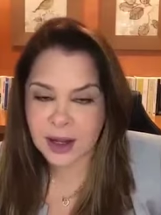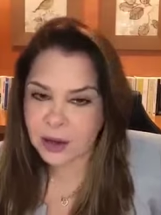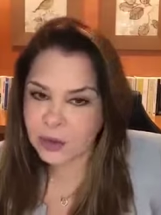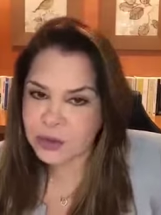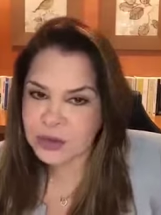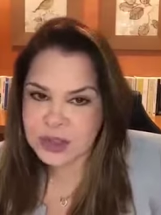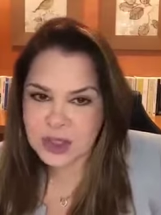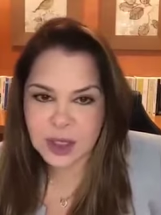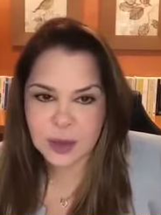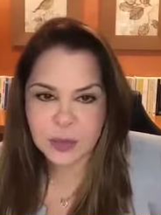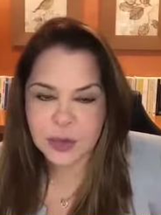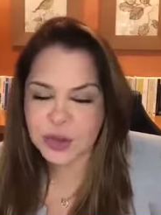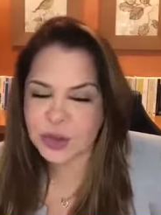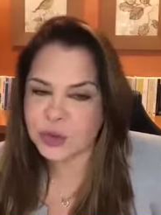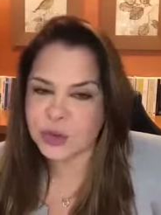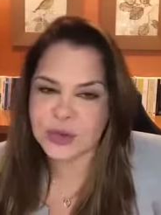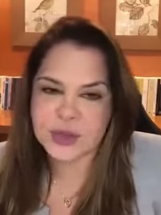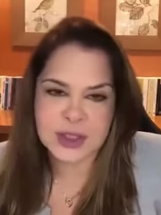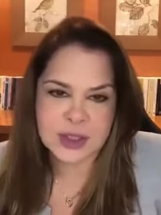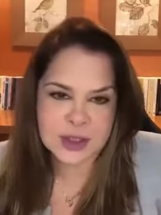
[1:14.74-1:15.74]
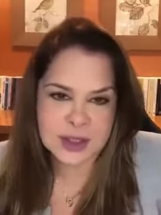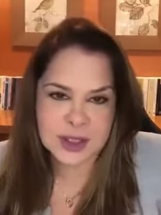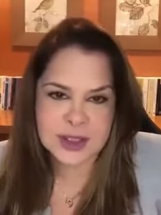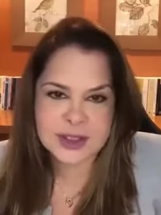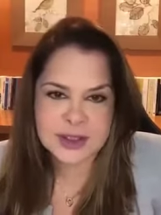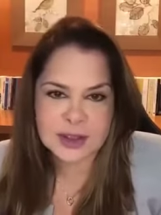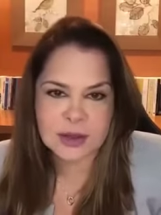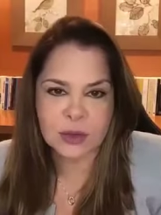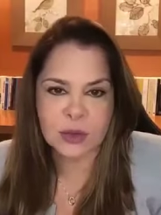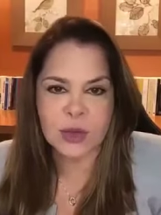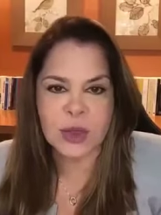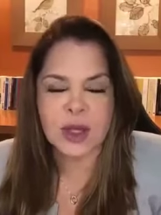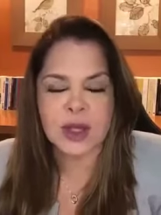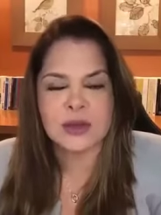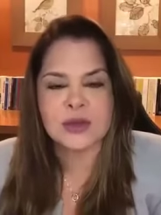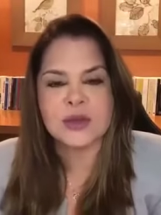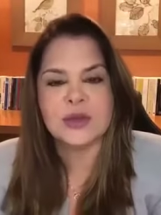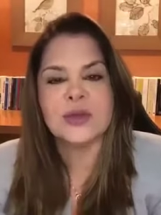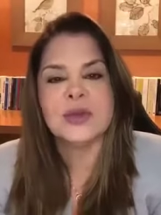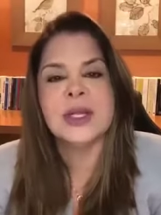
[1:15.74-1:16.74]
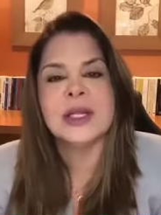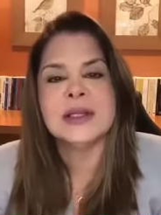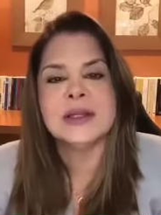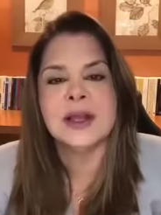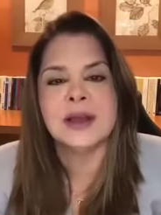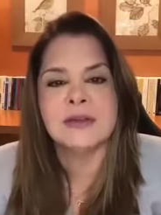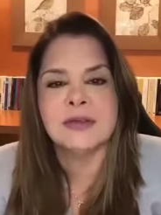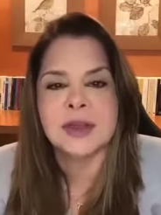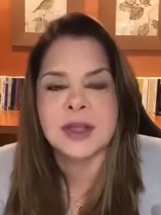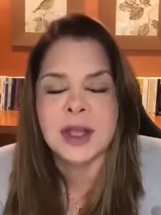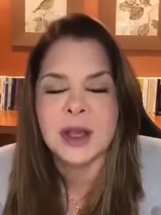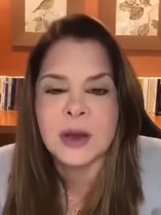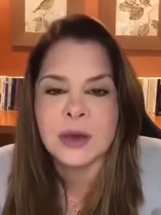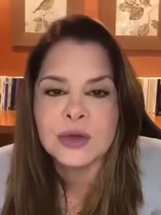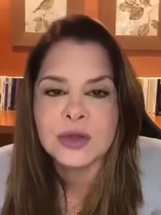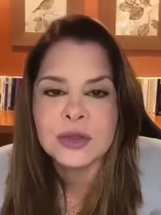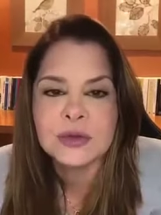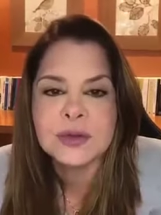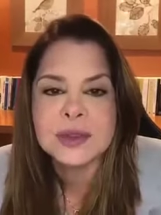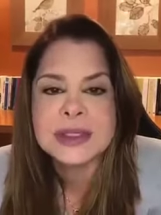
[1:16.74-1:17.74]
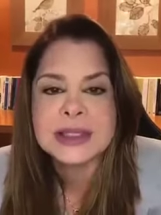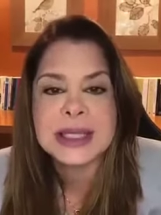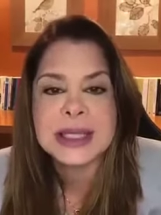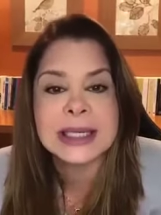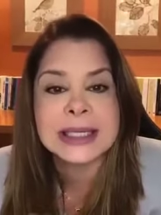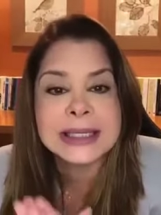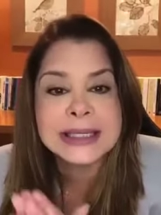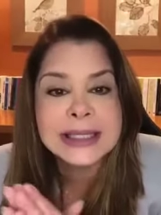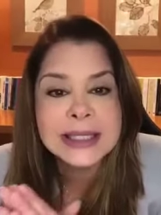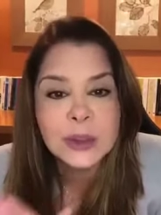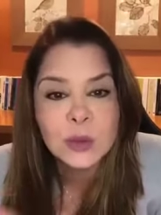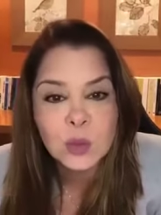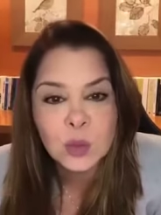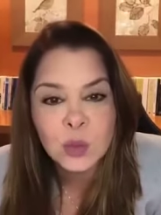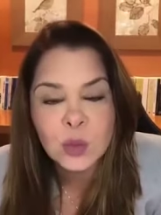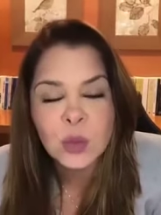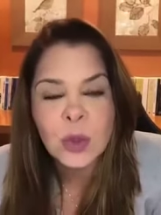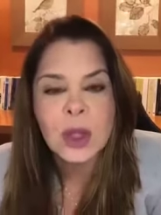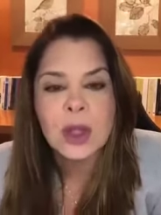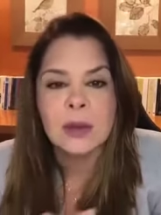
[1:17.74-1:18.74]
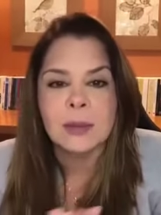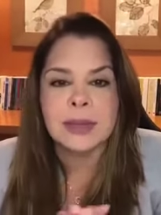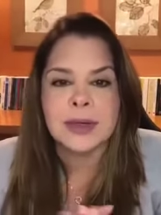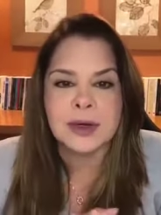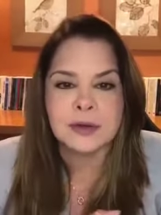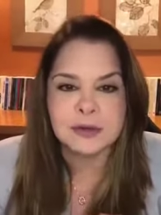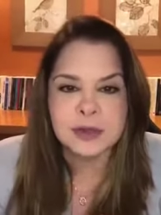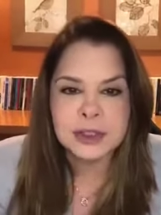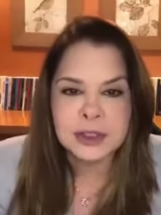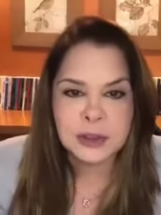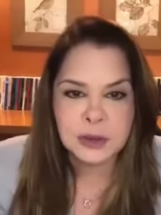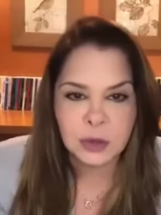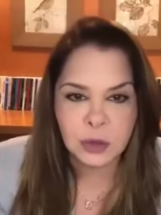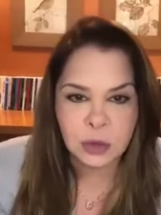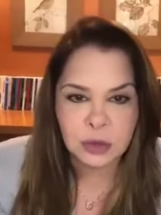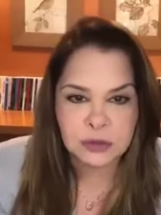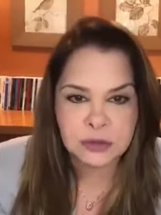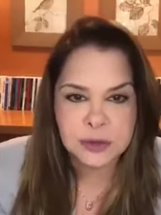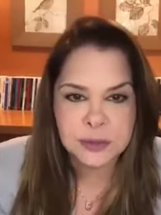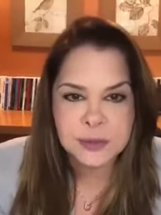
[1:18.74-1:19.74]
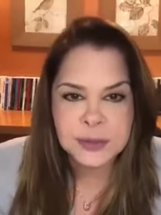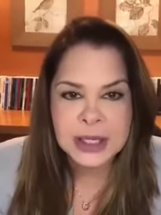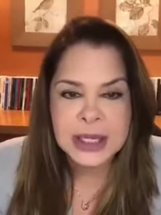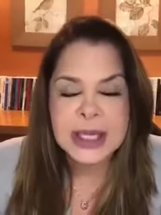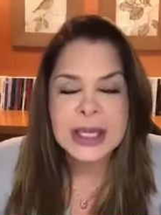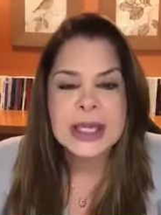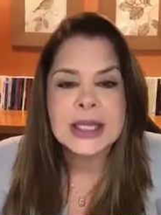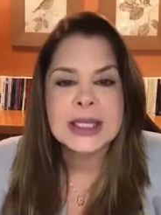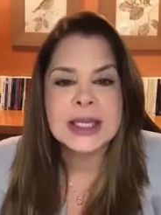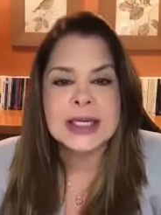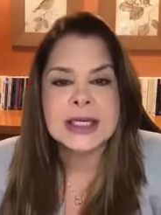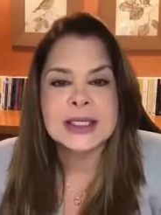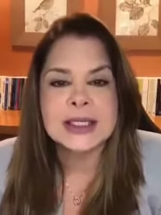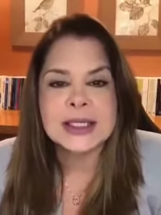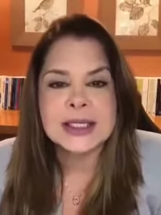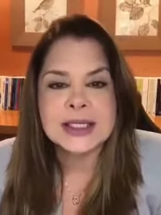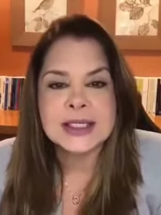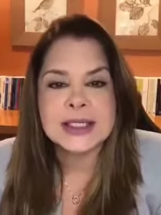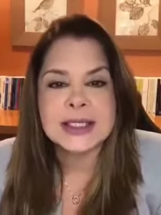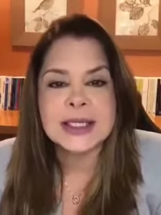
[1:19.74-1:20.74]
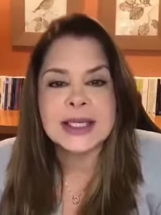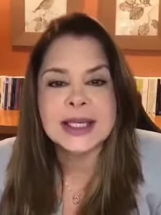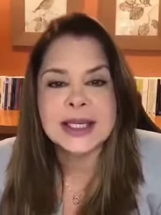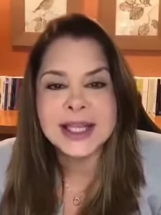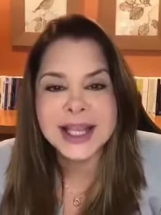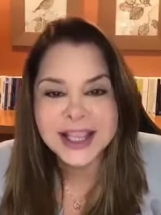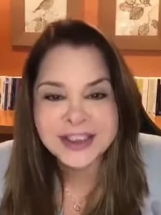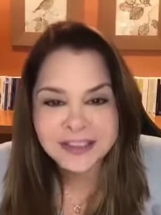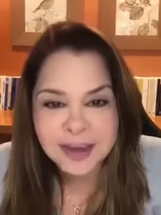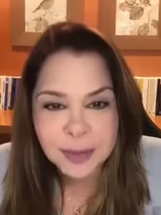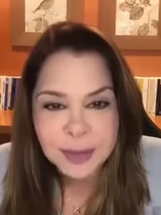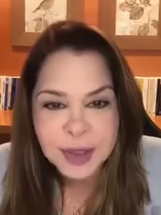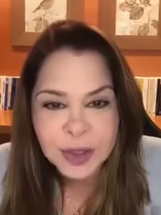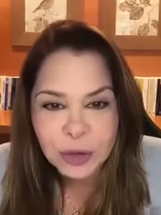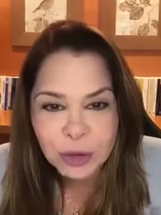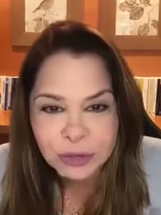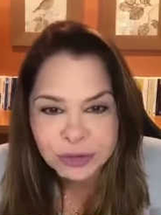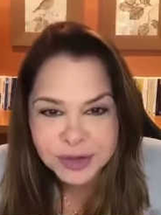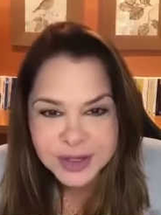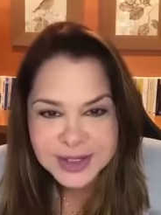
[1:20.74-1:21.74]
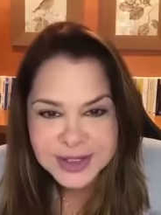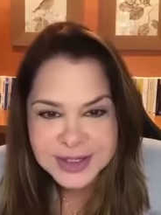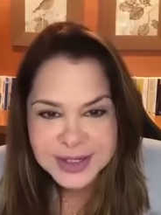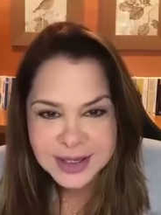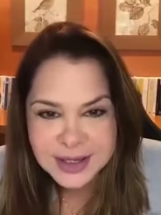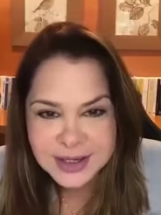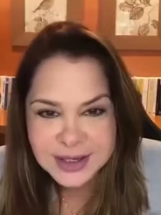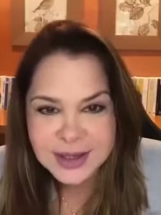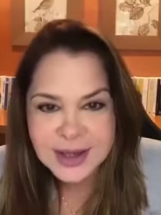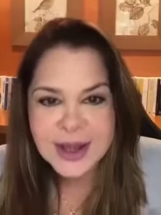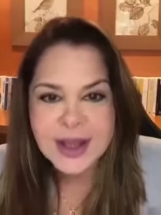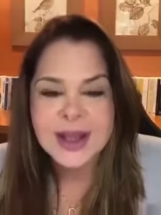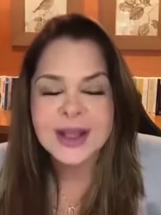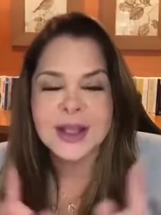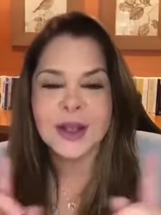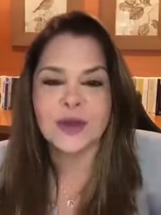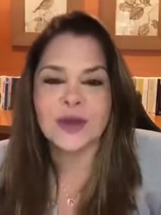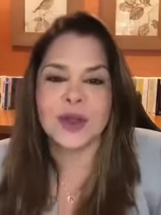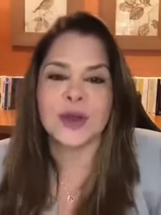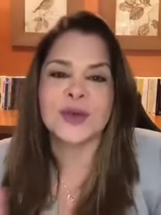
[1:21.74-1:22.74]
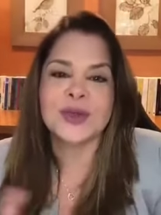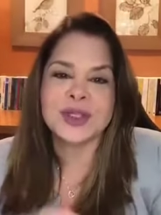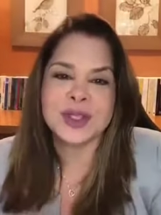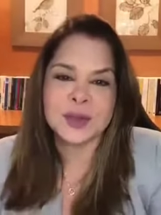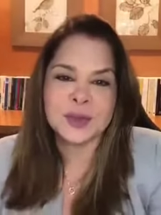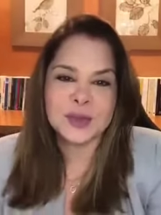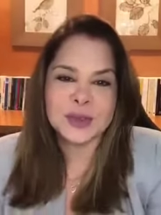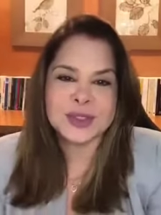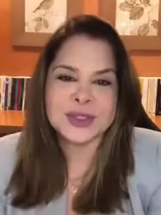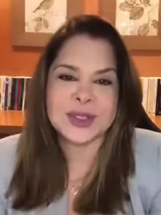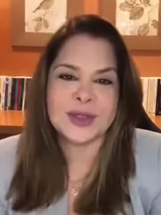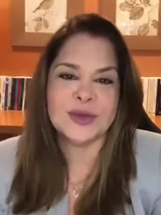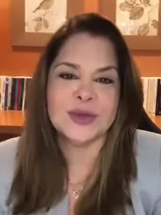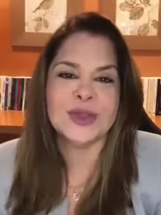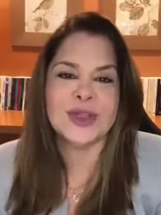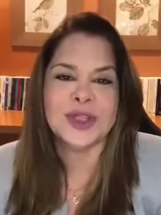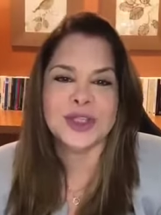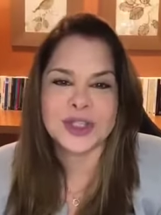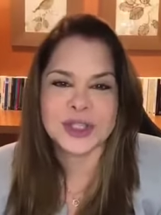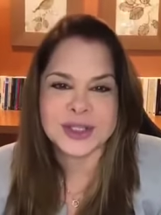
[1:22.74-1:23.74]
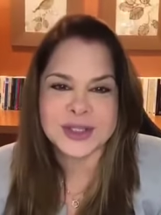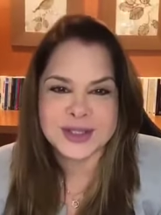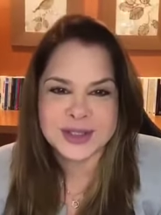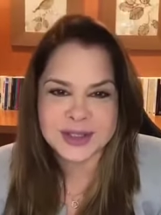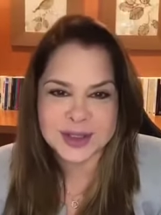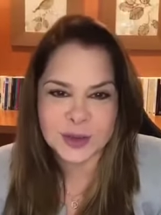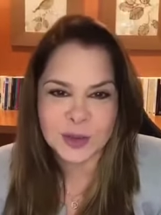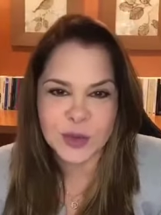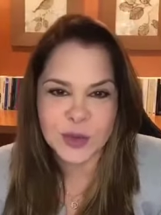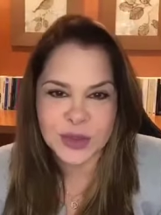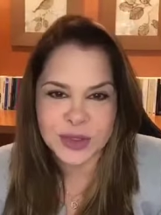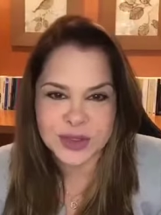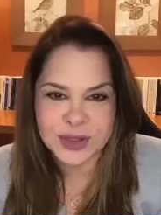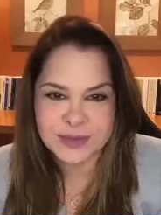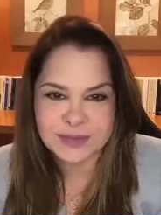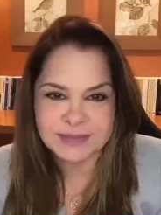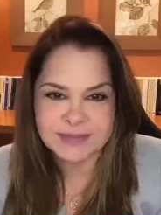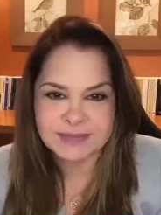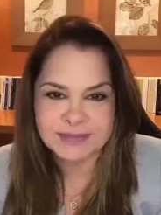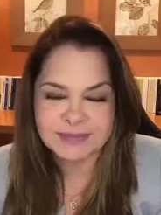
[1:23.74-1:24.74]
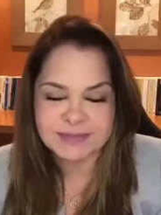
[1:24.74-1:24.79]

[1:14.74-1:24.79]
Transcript: a, aos campos de concentração, no caso quando ele estava em Auschwitz, era de 1 para 29. E ele disse: Ninguém vai me convencer que eu tenho 100% de chance de morrer.